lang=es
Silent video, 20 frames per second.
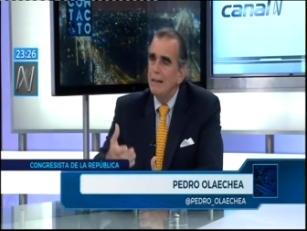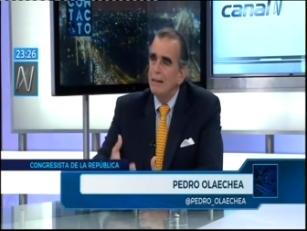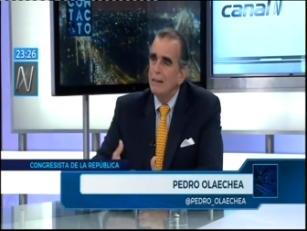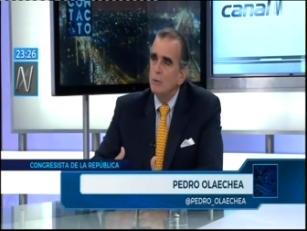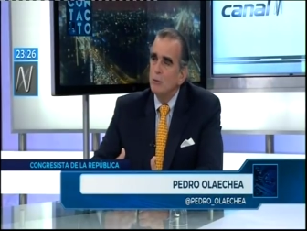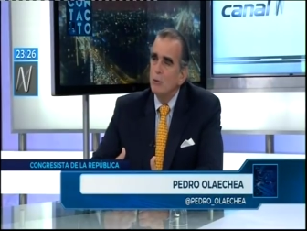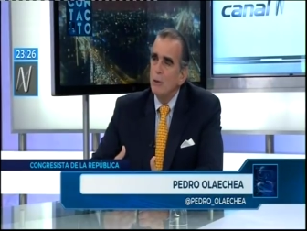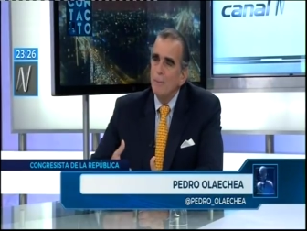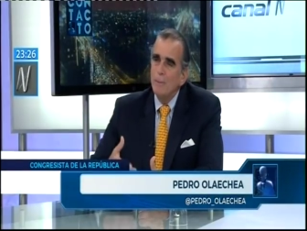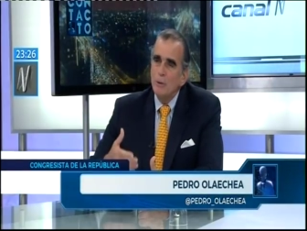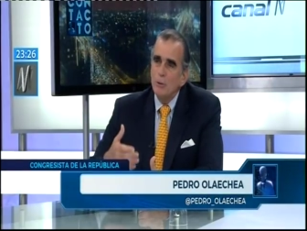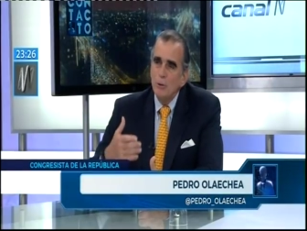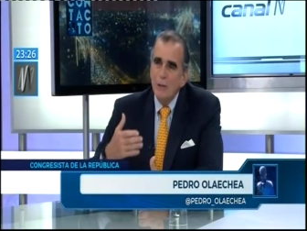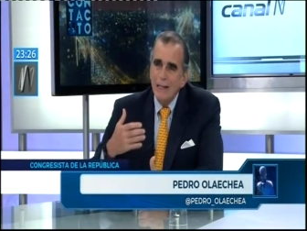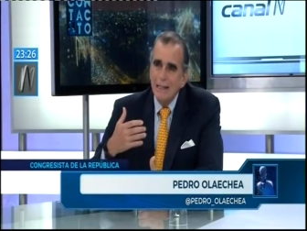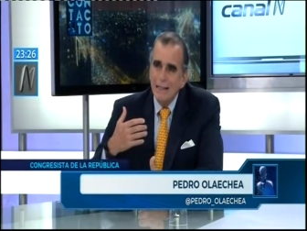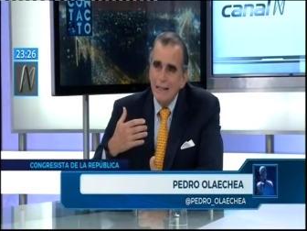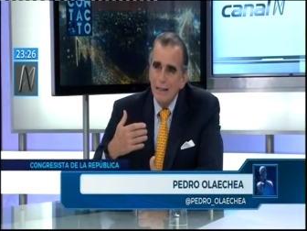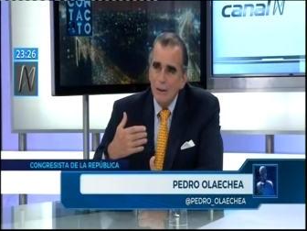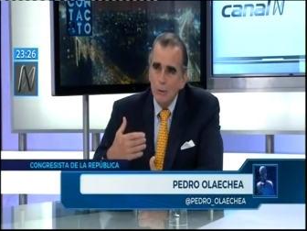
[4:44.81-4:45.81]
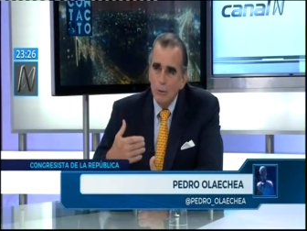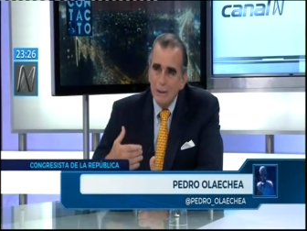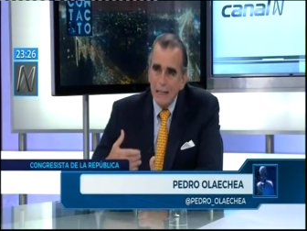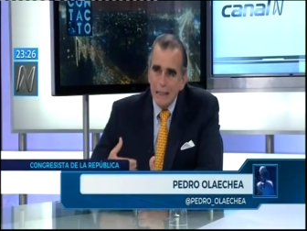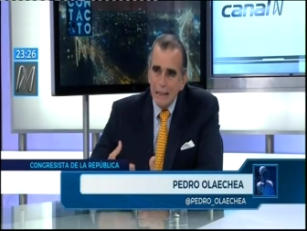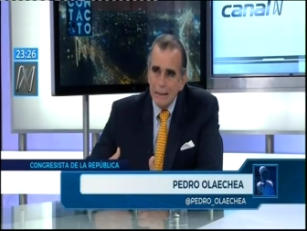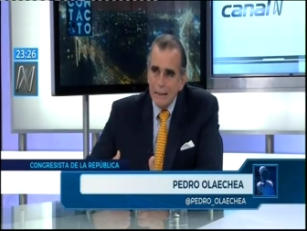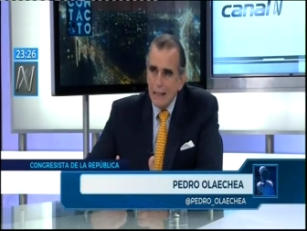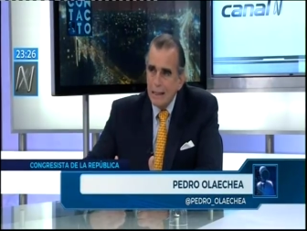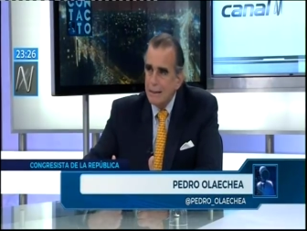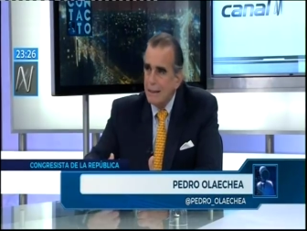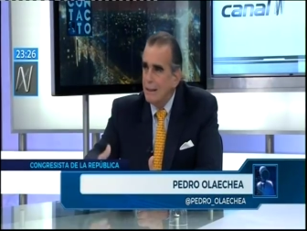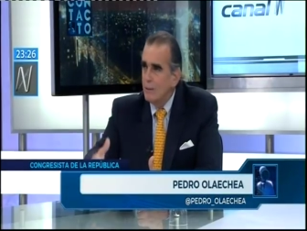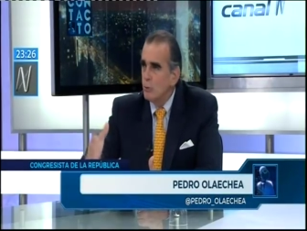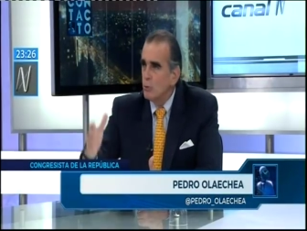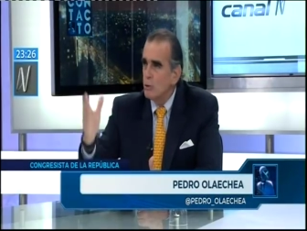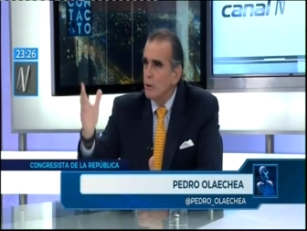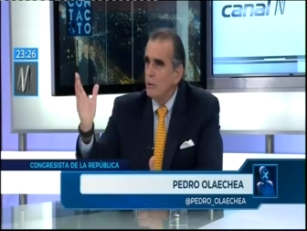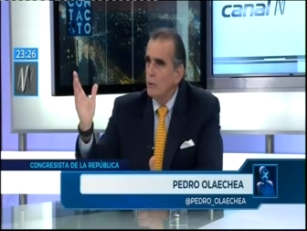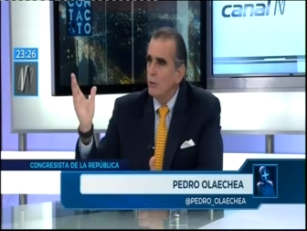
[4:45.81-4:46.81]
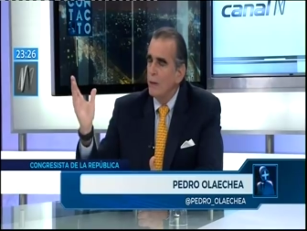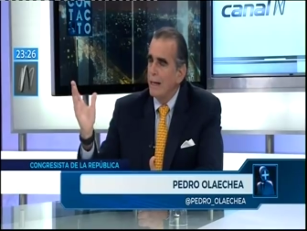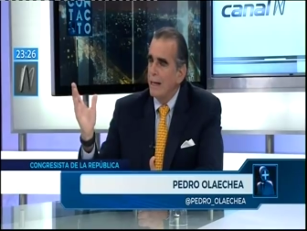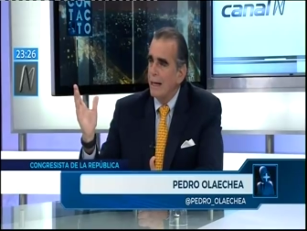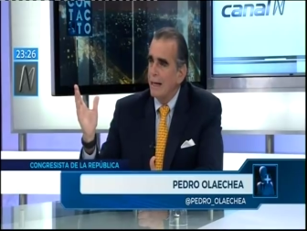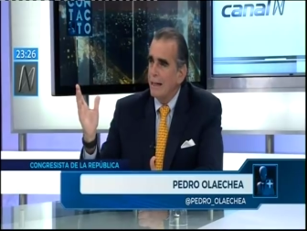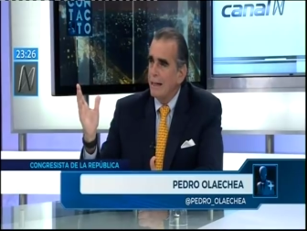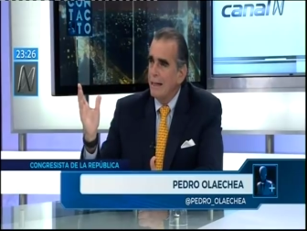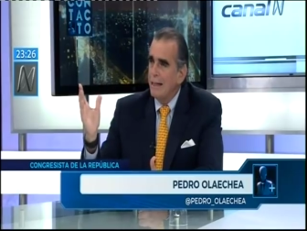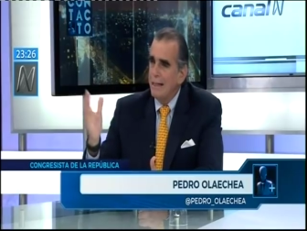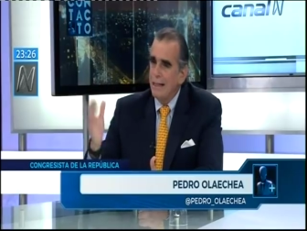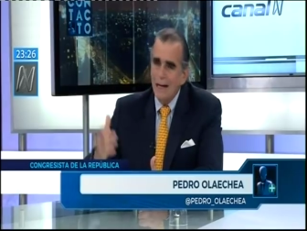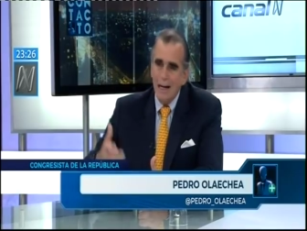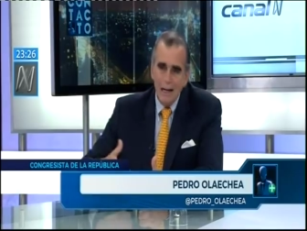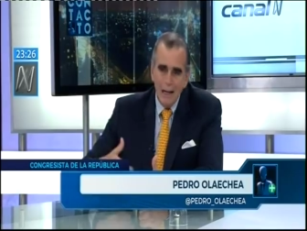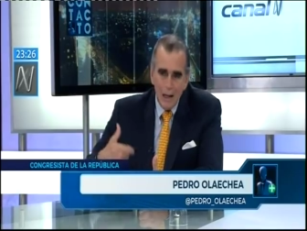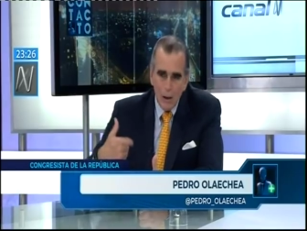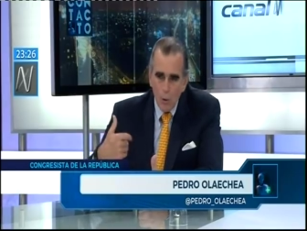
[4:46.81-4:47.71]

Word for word: es una persona que ha tenido treinta y tantos años de carrera,